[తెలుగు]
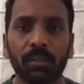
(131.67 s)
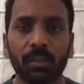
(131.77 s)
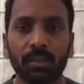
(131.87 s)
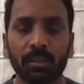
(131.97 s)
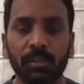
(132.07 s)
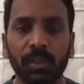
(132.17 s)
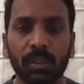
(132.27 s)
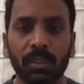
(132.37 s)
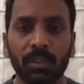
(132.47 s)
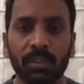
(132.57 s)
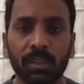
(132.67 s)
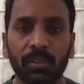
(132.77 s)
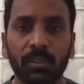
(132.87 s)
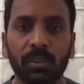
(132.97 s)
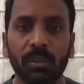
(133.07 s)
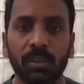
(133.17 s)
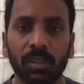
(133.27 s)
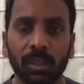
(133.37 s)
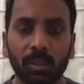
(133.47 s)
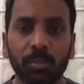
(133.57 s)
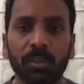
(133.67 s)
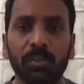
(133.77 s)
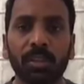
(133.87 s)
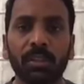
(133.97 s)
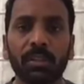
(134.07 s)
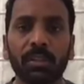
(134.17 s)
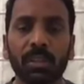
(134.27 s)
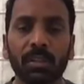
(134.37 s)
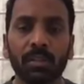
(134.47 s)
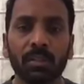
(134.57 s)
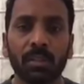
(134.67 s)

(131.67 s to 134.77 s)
సంతోషం వ్యక్తం చేశారు సంతృప్తిని వ్యక్తం చేశారు